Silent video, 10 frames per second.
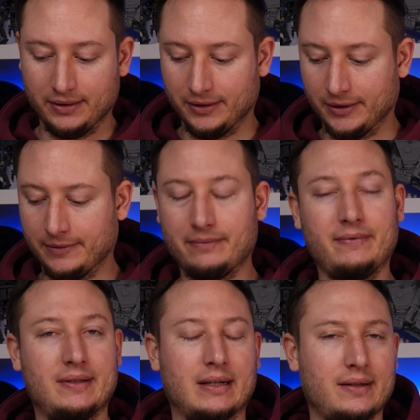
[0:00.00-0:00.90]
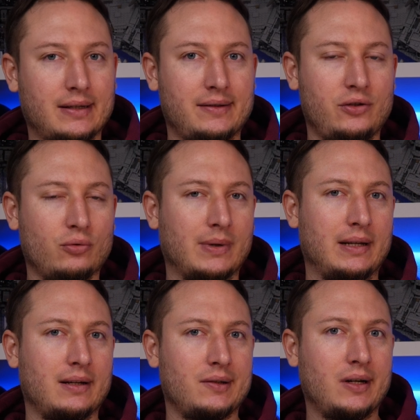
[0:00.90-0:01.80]
Äh, wie gesagt, es handelt sich hier um
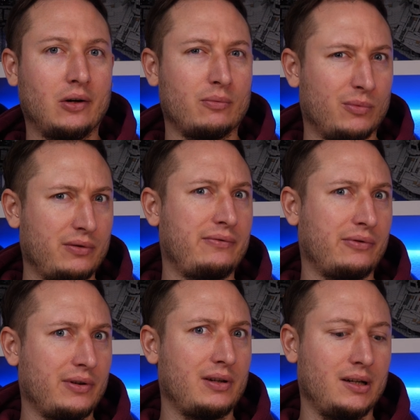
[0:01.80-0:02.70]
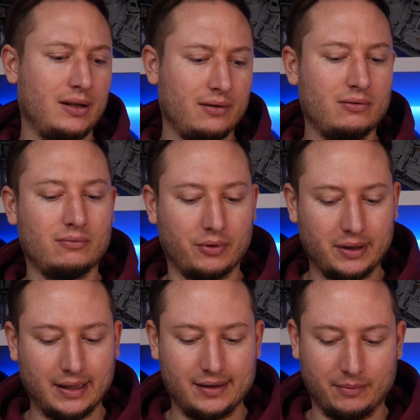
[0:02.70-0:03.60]
einen geklauten Mock von äh,
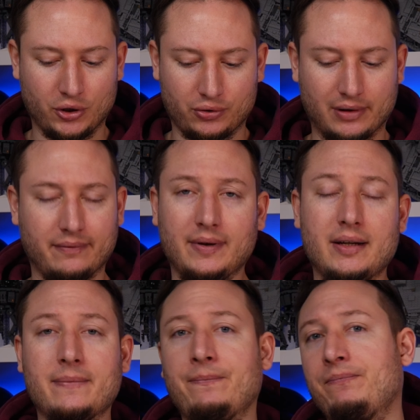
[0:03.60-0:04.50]
OneCase, habe ich ja schon erwähnt.